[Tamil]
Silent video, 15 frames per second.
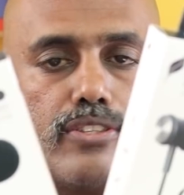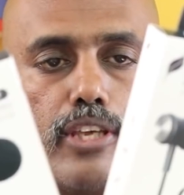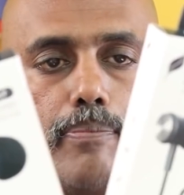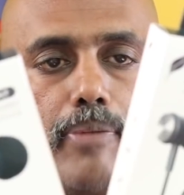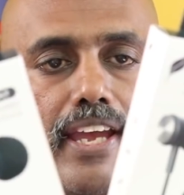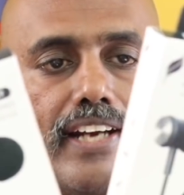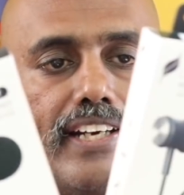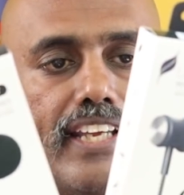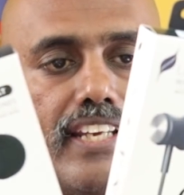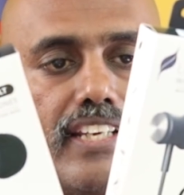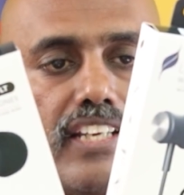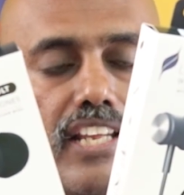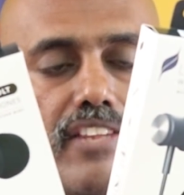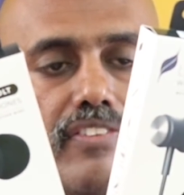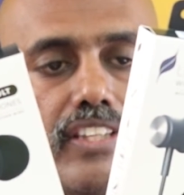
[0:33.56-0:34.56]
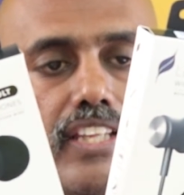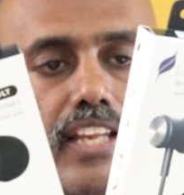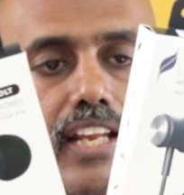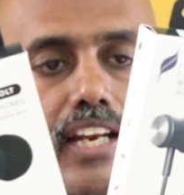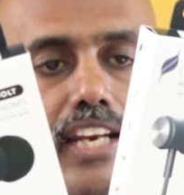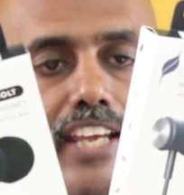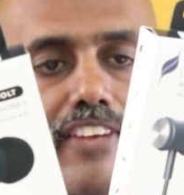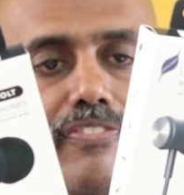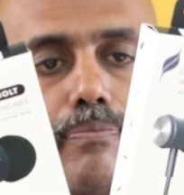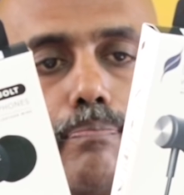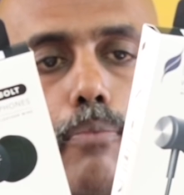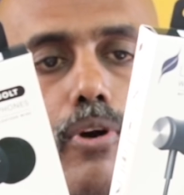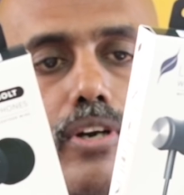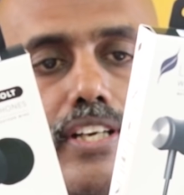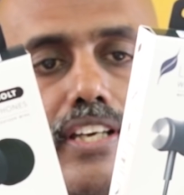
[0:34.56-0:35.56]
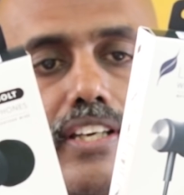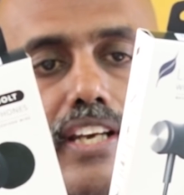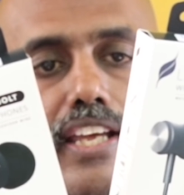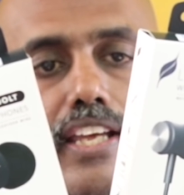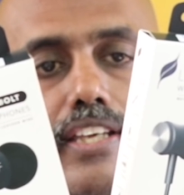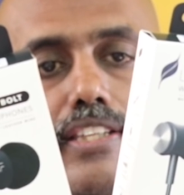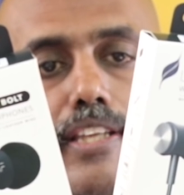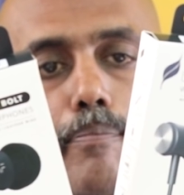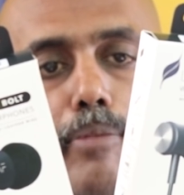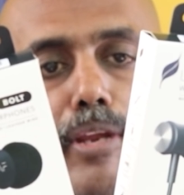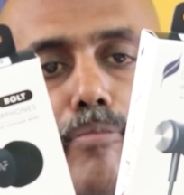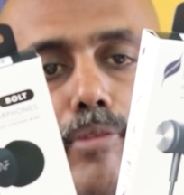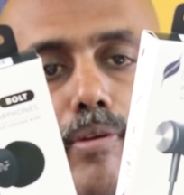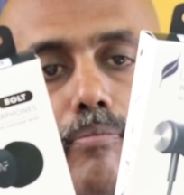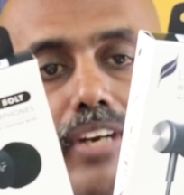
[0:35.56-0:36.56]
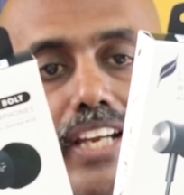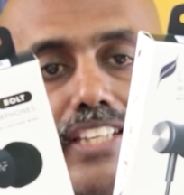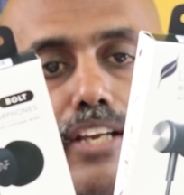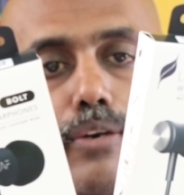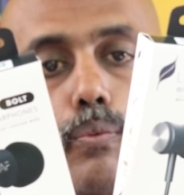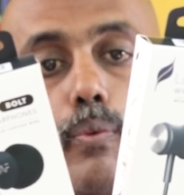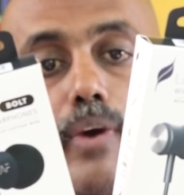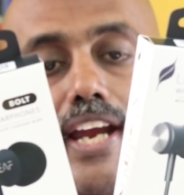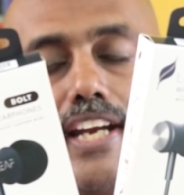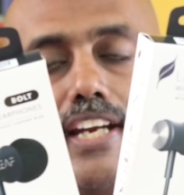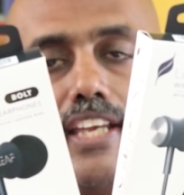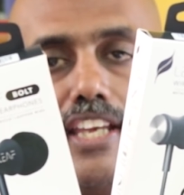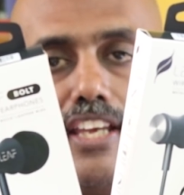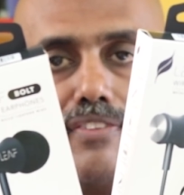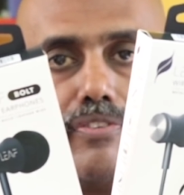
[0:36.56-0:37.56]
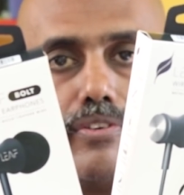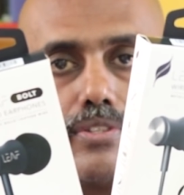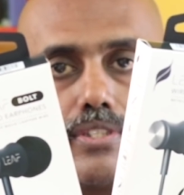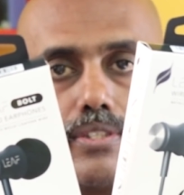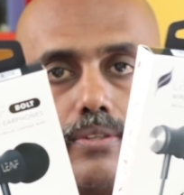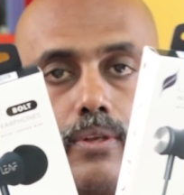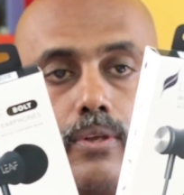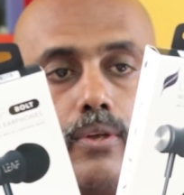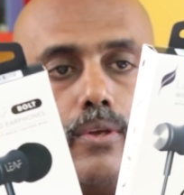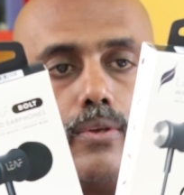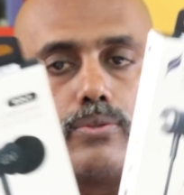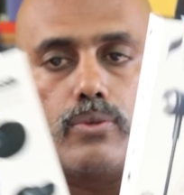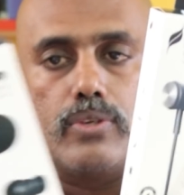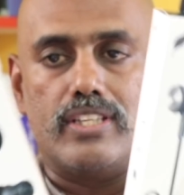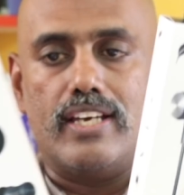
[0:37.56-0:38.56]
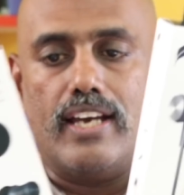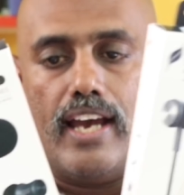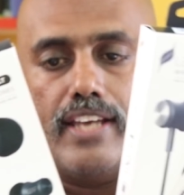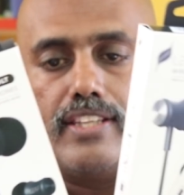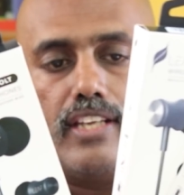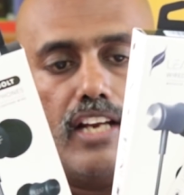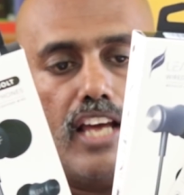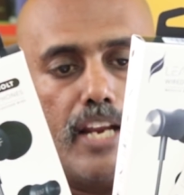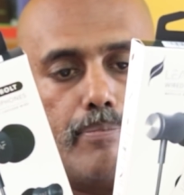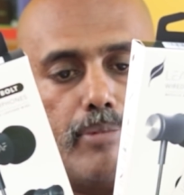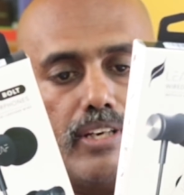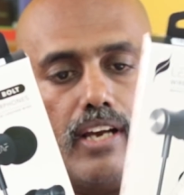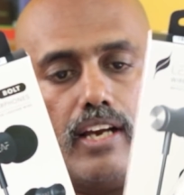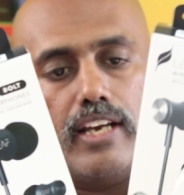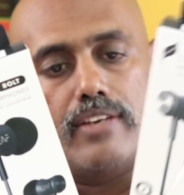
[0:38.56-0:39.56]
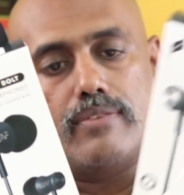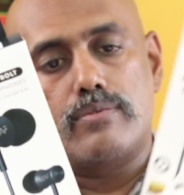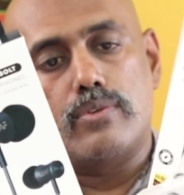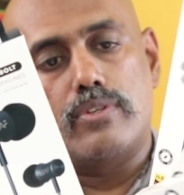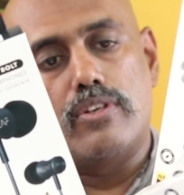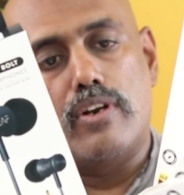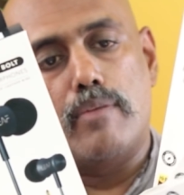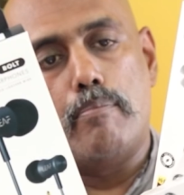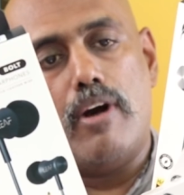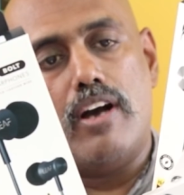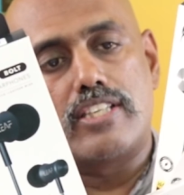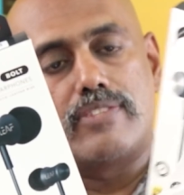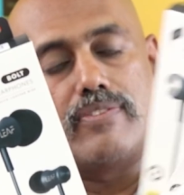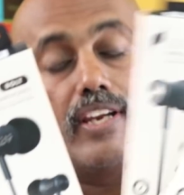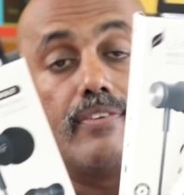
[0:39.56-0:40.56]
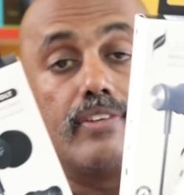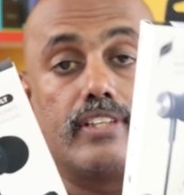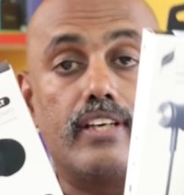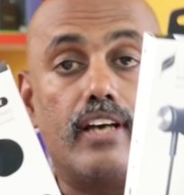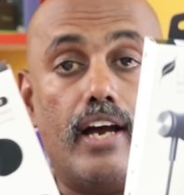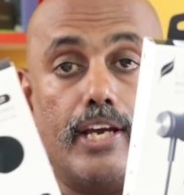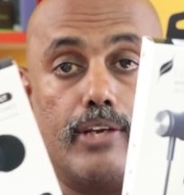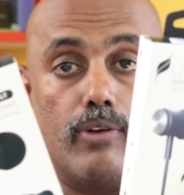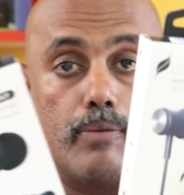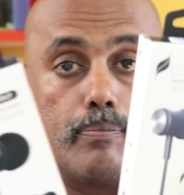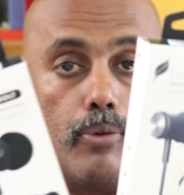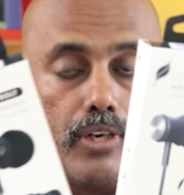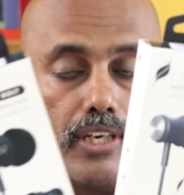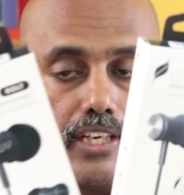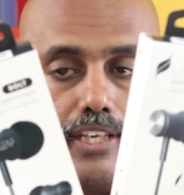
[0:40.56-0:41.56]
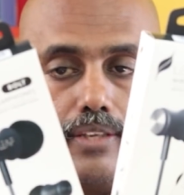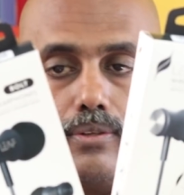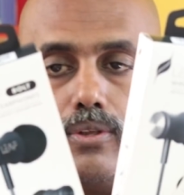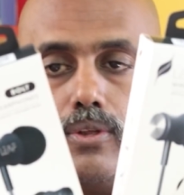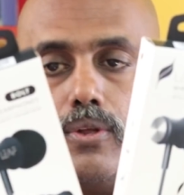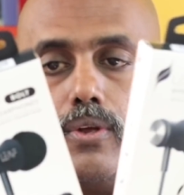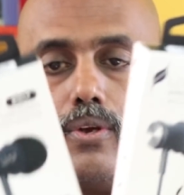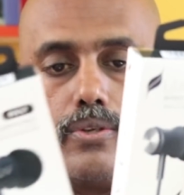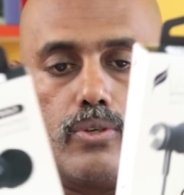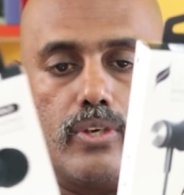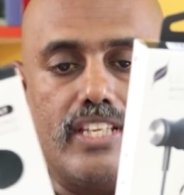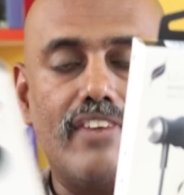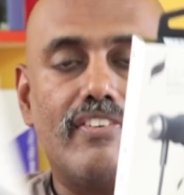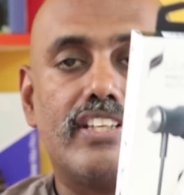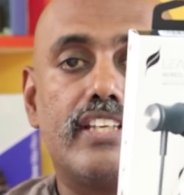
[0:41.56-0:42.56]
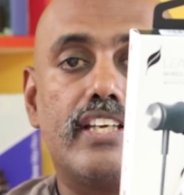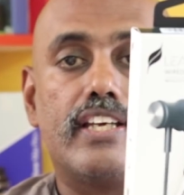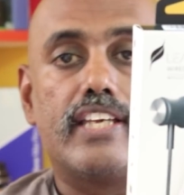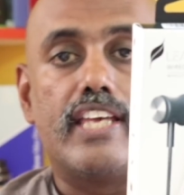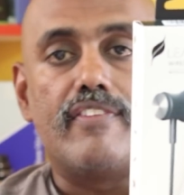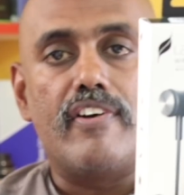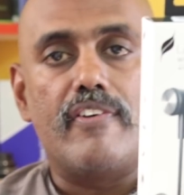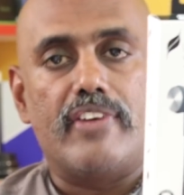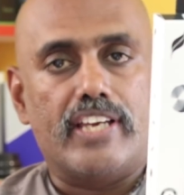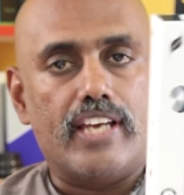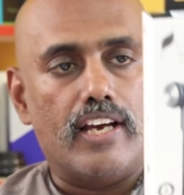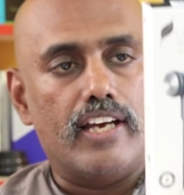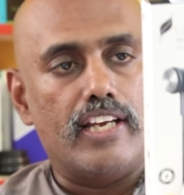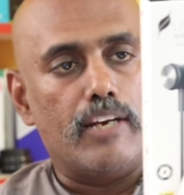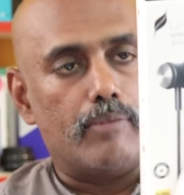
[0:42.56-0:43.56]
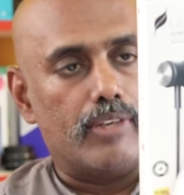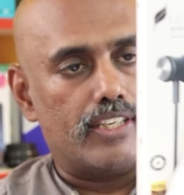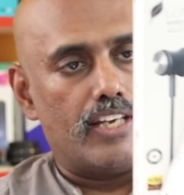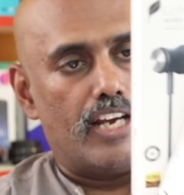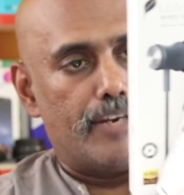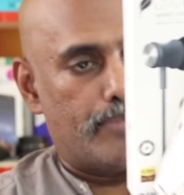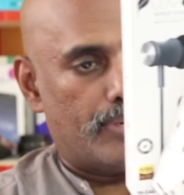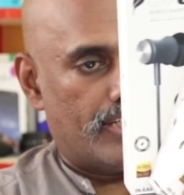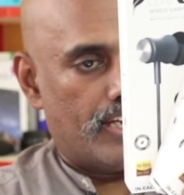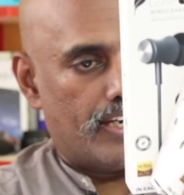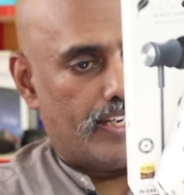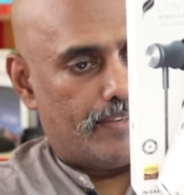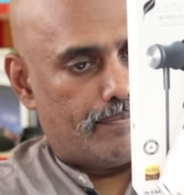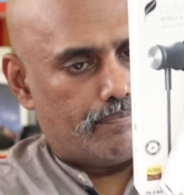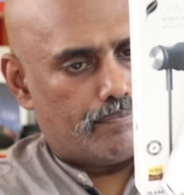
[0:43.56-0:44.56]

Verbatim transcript: ஸோ இப்போ எங்கிட்ட இருக்கிறது வந்து லீஃப் போல்ட்டுங்கிற இந்த ப்ரீமியம் லெதர் ஒயர்ட் இயர்ஃபோன்ஸ் ஸோ இது ஐந்தானா அனுப்பியிருக்காங்க ஸோ இதோட பாக்ஸ் விலை வந்து ஆயிரம் ரூபாய் போட்டிருக்கு ஸோ இதை வந்து கிவ் அவேக்காக நம்மளுக்கு அனுப்பியிருக்காங்க